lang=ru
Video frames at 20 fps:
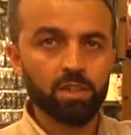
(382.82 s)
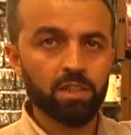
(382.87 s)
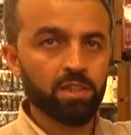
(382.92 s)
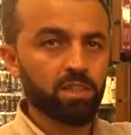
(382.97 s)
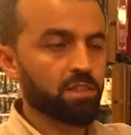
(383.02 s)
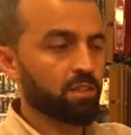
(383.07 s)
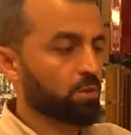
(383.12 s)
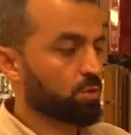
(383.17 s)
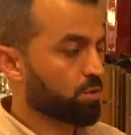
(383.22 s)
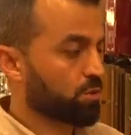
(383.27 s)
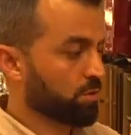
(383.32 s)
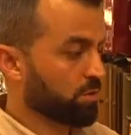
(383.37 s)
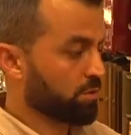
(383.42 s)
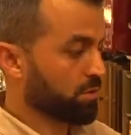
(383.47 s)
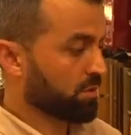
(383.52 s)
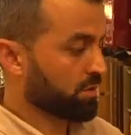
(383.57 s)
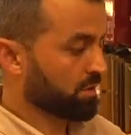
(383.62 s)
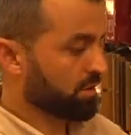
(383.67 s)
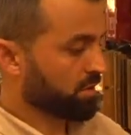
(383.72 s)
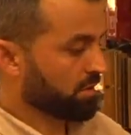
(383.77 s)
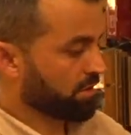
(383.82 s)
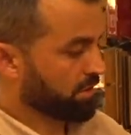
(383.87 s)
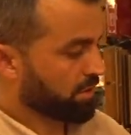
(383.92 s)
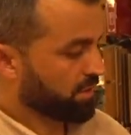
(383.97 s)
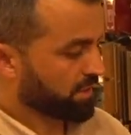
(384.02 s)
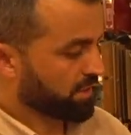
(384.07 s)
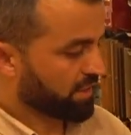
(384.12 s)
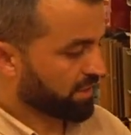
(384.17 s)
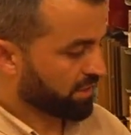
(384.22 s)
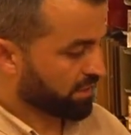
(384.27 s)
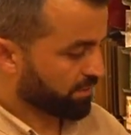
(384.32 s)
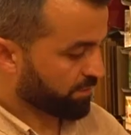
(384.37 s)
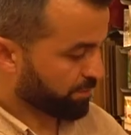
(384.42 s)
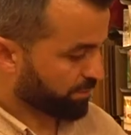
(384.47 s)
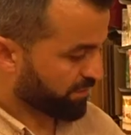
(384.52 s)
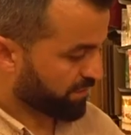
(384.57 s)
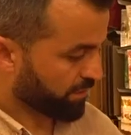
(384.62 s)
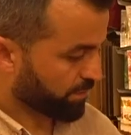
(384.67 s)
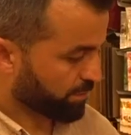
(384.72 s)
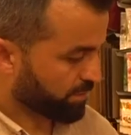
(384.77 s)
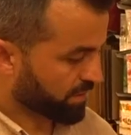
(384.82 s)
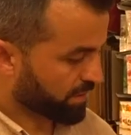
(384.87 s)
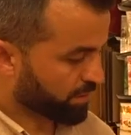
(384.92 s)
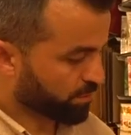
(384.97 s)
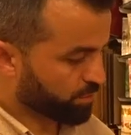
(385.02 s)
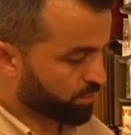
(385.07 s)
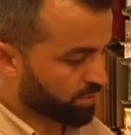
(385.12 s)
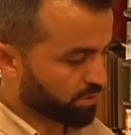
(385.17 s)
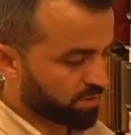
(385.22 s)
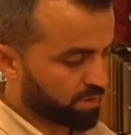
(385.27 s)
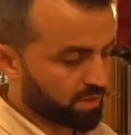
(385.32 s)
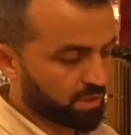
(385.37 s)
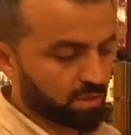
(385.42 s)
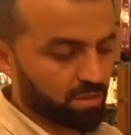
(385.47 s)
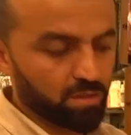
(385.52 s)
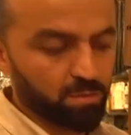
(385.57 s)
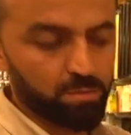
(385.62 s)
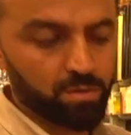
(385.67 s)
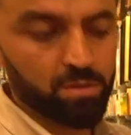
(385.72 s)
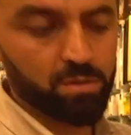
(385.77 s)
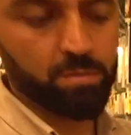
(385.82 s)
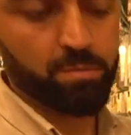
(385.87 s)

и декольт. И фирма, которая Харемс,